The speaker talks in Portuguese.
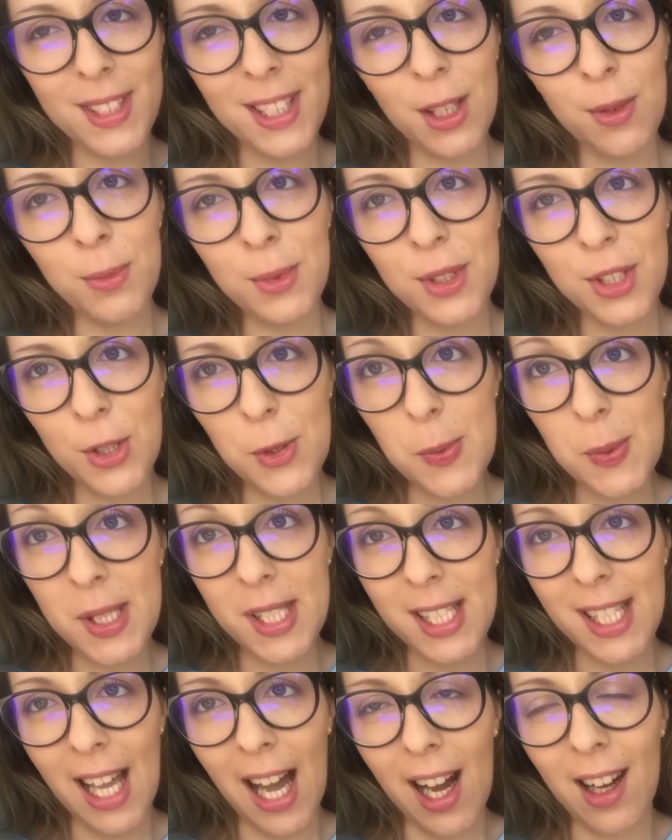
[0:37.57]
um dia muito
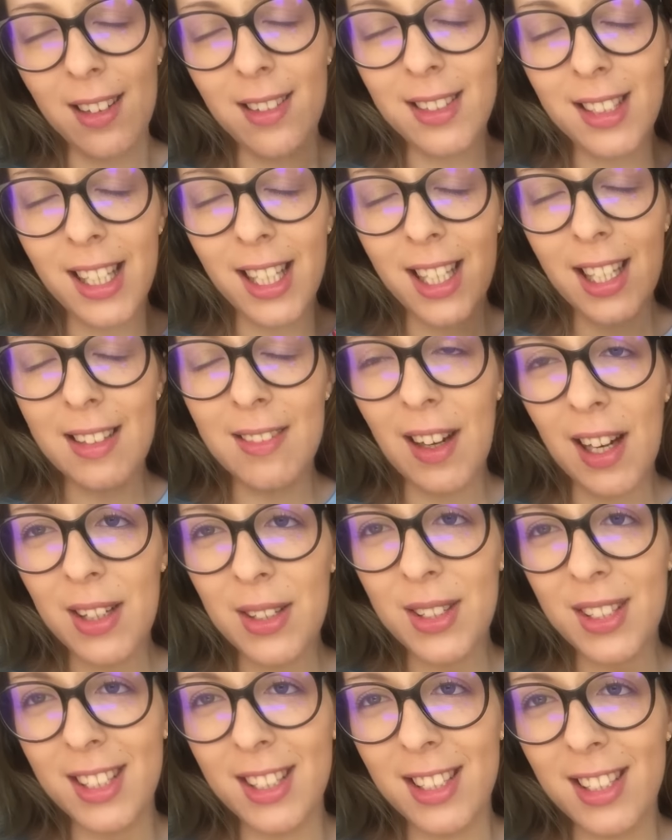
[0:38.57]
especial e
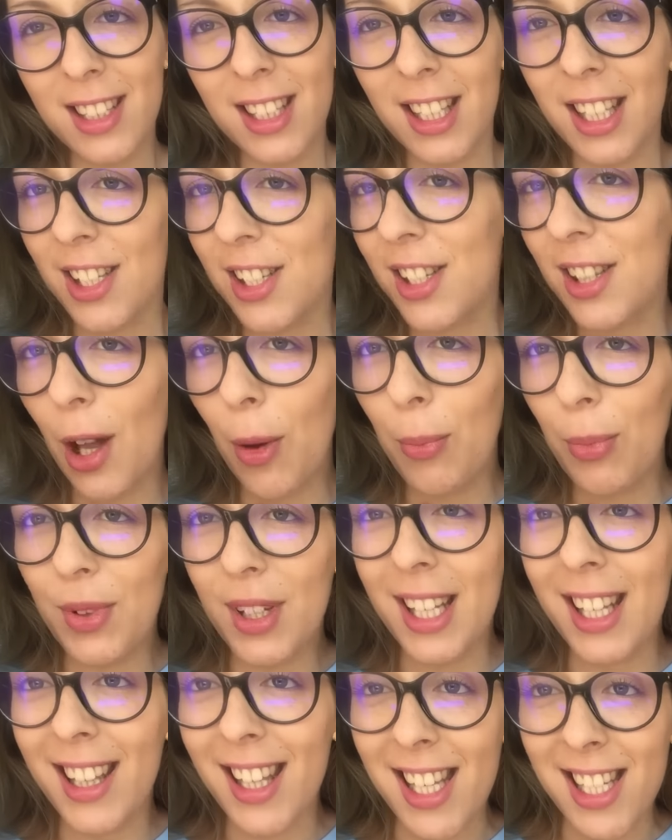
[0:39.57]
claro que este não
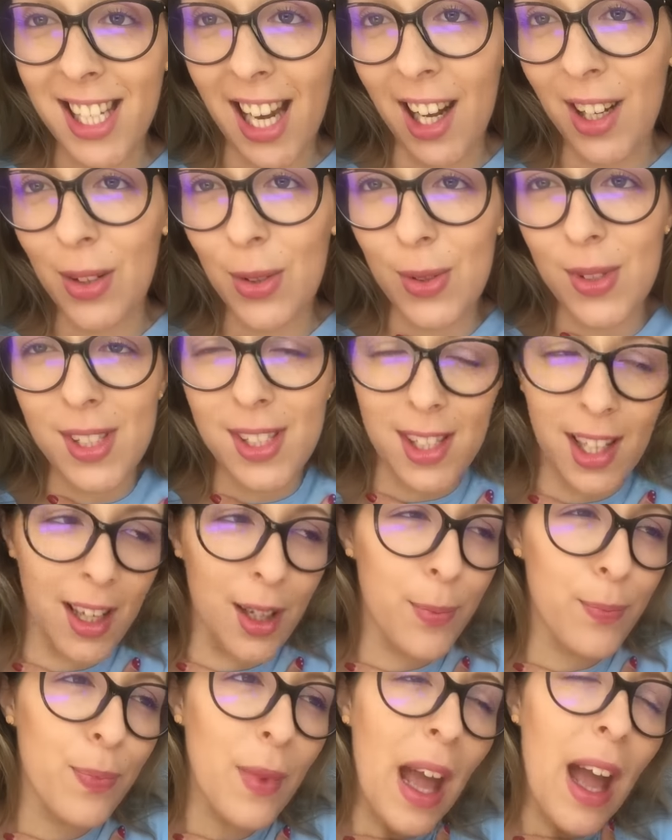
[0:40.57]
poderia deixar de o
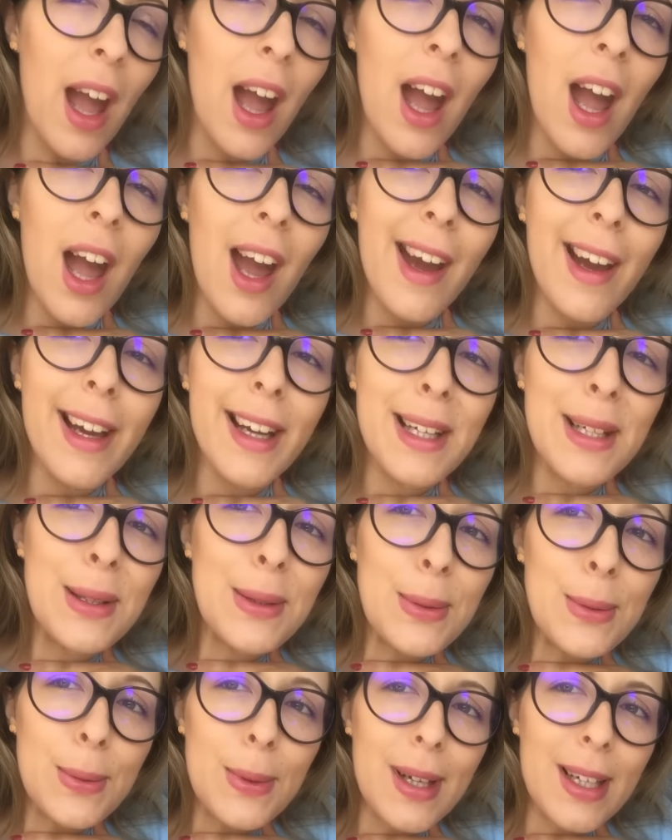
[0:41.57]
ser.
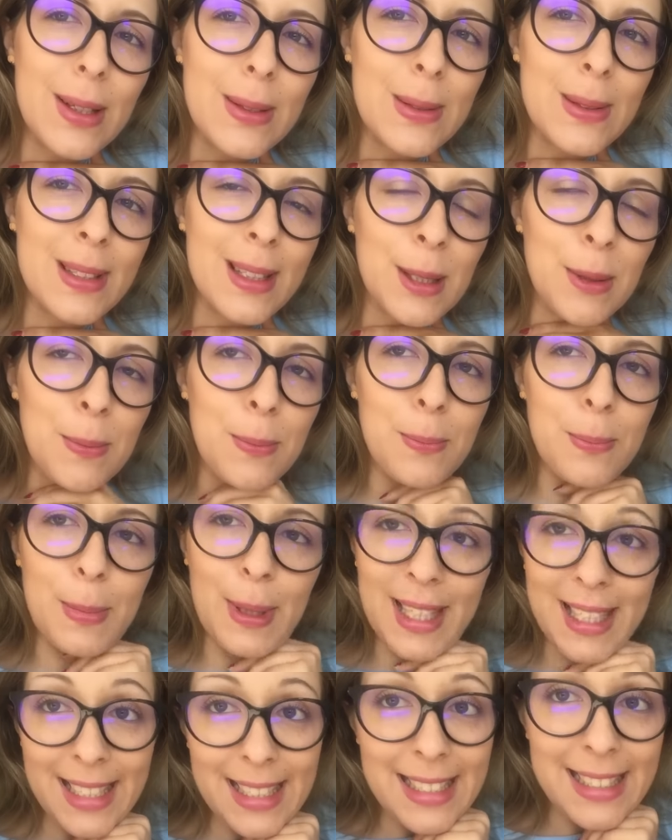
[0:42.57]
Eu acordei
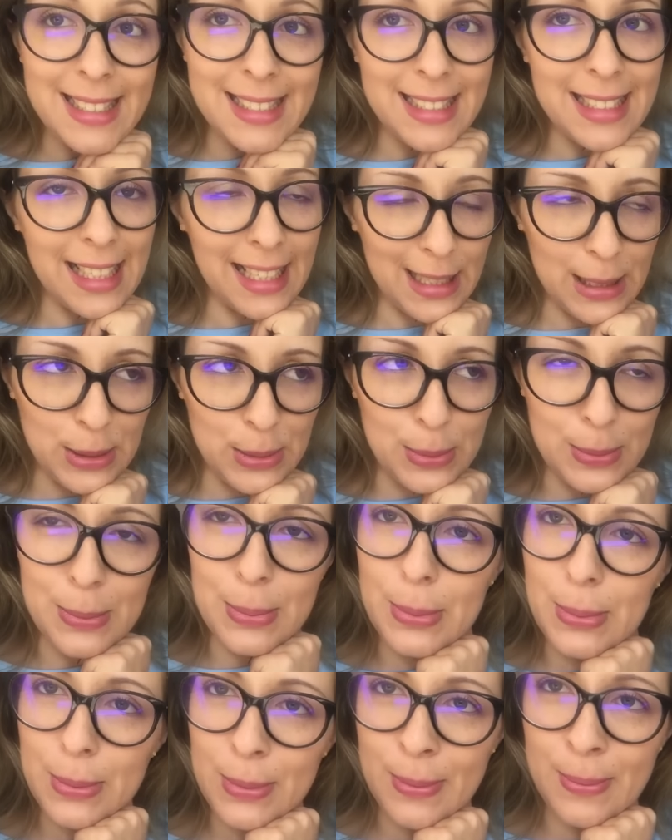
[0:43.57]
bem
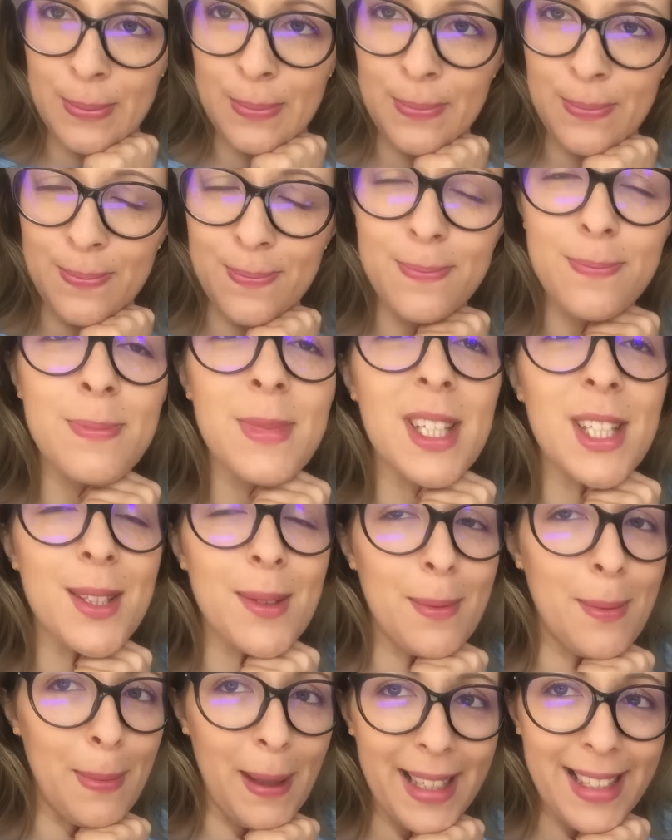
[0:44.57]
cedo,
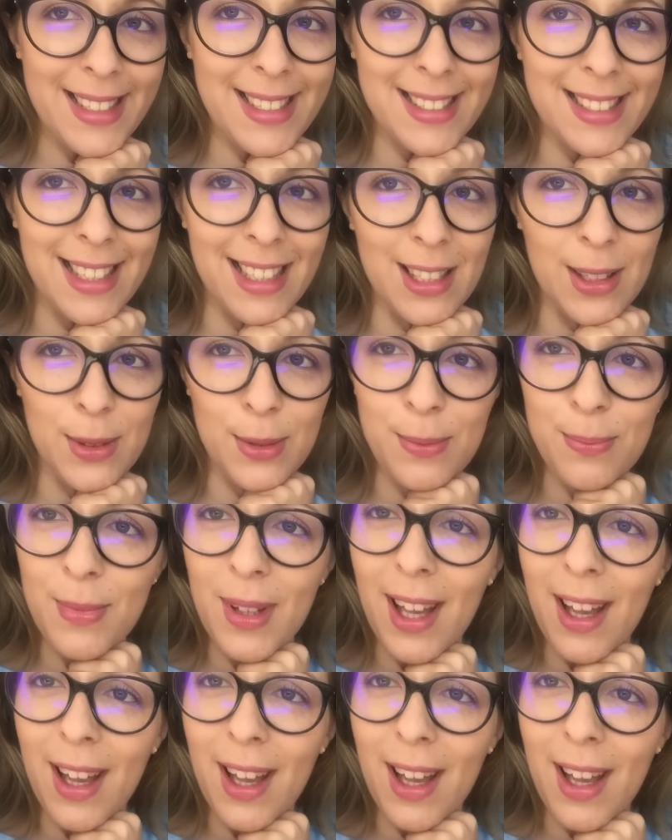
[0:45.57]
mesmo bem cedo,